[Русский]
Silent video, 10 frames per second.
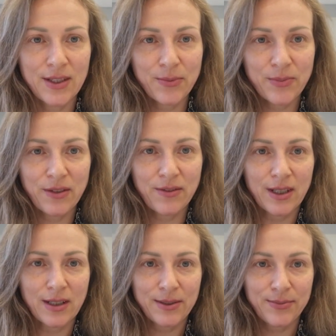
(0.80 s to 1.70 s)
Всем
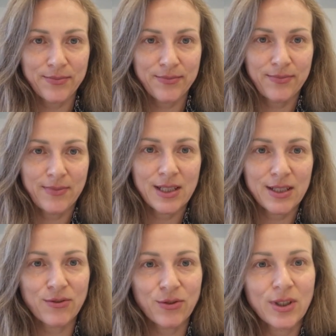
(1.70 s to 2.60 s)
привет!
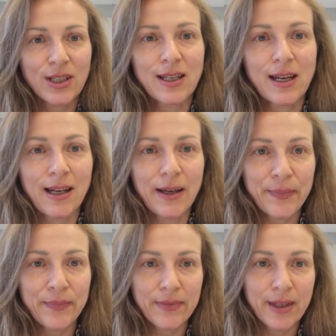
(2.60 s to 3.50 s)
Меня зовут
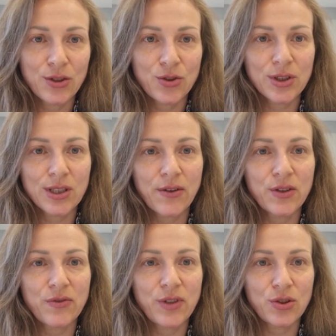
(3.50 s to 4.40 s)
Наталья. Хочу
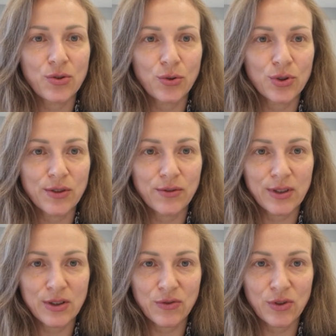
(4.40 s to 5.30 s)
оставить видео отзыв
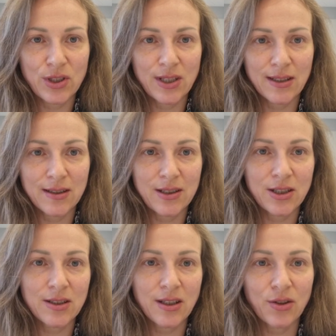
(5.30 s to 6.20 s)
на свой сеанс
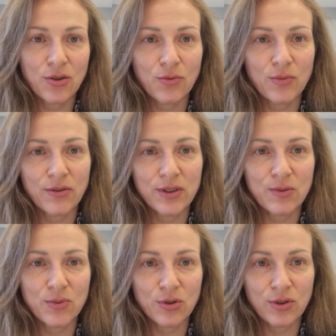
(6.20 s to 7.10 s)
чистки номер
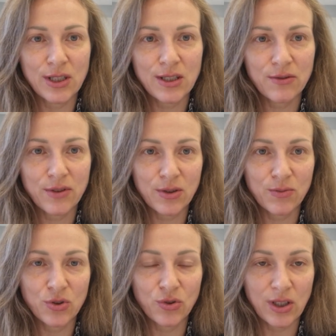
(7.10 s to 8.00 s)

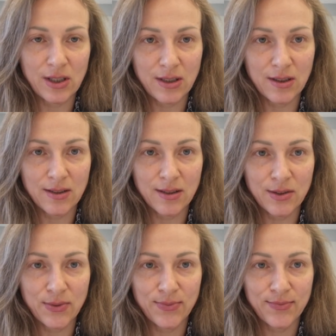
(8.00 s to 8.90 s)
810-811.
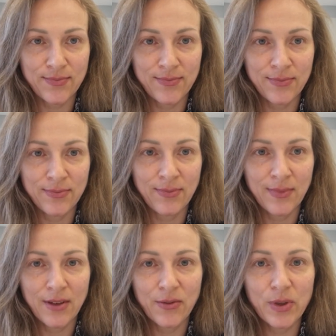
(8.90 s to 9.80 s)

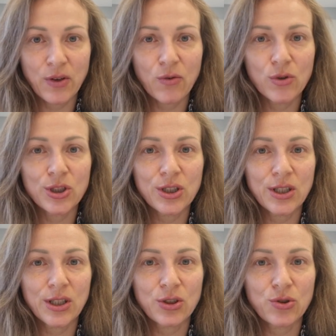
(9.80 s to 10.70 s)
В первую
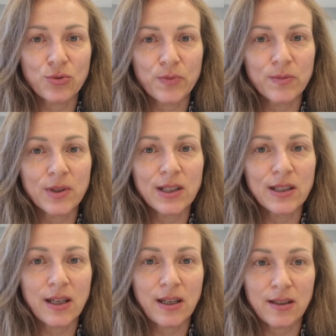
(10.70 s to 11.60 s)
очередь хочу
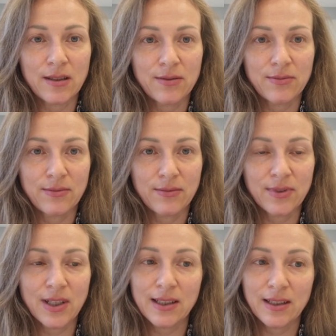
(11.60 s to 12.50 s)
поблагодарить
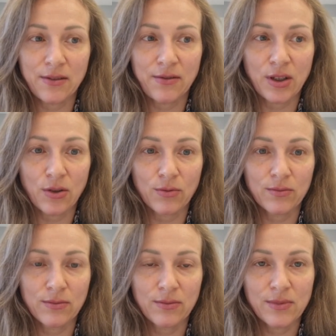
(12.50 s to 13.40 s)
Влада и Веры
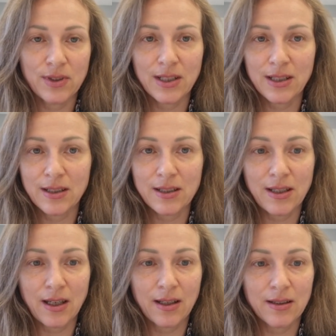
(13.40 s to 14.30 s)
за этот
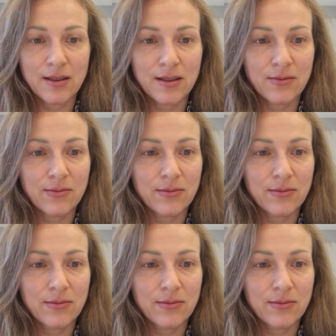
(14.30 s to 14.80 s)
сеанс,